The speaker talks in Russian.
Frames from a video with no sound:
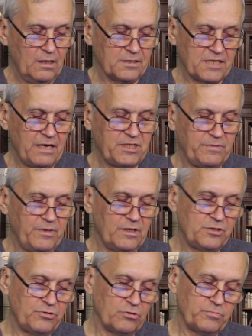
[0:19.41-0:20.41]
Сам себе
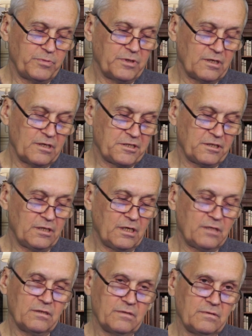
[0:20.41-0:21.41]
отчет пытаешься
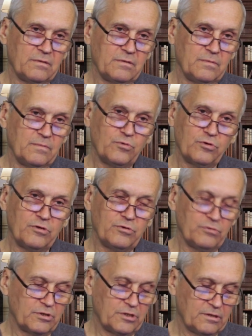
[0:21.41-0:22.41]
дать,
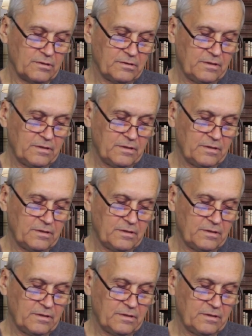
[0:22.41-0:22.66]
мухлюешь,